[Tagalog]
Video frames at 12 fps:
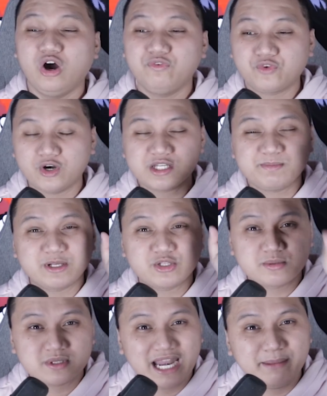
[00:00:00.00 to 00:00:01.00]
of course,
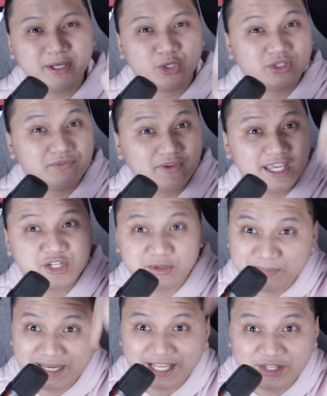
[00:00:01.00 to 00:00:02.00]
mag-subscribe,
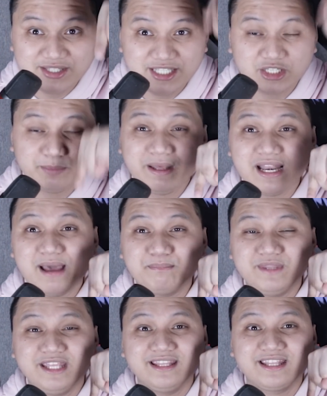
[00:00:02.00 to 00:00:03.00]
notification bell kayo dito para
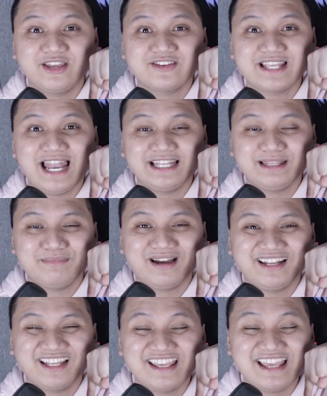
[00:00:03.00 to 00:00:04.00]
updated kayo sa lahat ng
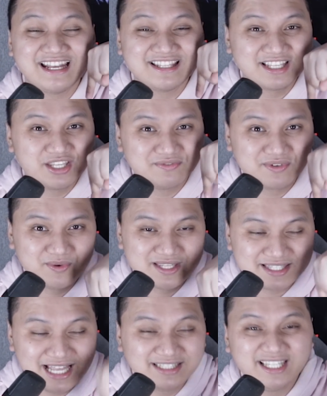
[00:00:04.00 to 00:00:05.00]
mga nangyayari sa
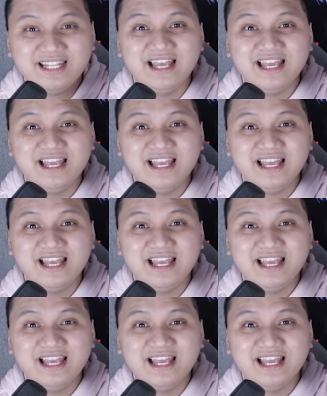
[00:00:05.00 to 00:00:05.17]
giveaways natin